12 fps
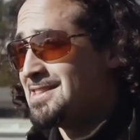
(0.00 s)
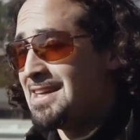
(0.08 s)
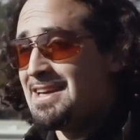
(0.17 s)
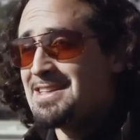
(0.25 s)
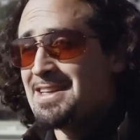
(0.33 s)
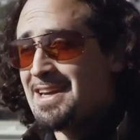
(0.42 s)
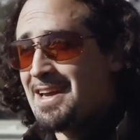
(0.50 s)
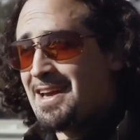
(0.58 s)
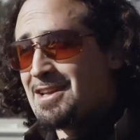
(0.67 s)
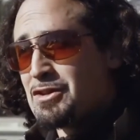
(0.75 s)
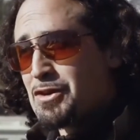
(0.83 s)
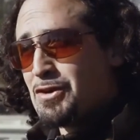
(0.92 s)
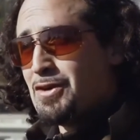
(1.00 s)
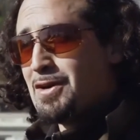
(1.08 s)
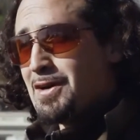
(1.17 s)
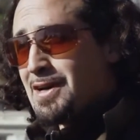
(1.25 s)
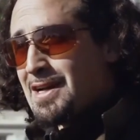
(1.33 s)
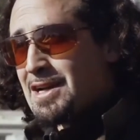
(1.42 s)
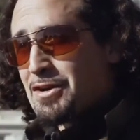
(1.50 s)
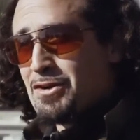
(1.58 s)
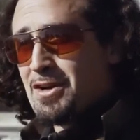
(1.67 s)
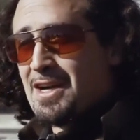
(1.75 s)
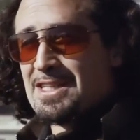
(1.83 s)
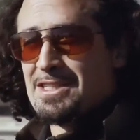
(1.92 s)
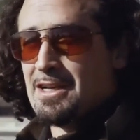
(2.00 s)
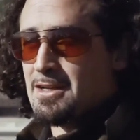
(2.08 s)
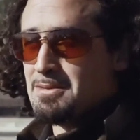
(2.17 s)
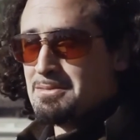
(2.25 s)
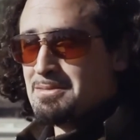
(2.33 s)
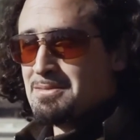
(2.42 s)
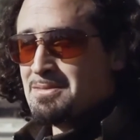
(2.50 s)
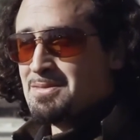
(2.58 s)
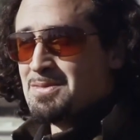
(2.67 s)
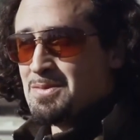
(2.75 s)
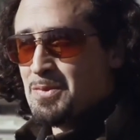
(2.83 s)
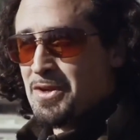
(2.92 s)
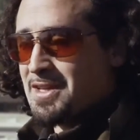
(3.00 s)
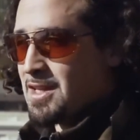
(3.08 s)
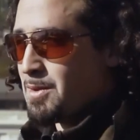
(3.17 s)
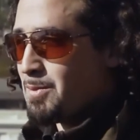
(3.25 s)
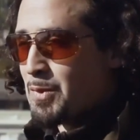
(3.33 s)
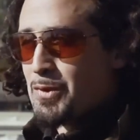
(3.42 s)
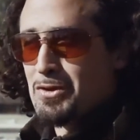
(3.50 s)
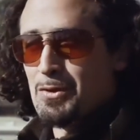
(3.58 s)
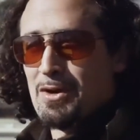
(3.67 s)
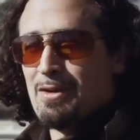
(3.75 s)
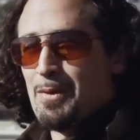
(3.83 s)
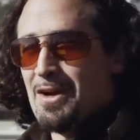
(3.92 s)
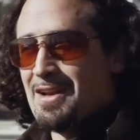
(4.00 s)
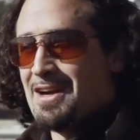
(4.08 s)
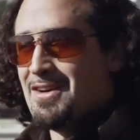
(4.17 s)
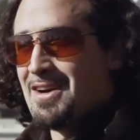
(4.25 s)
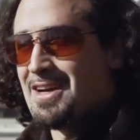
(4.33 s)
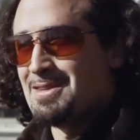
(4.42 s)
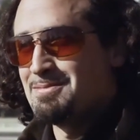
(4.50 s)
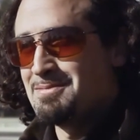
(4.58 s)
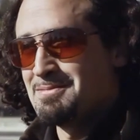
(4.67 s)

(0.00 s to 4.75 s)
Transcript: se dice que entró el rock a Chile, por este mismo puerto que vemos al lado de acá.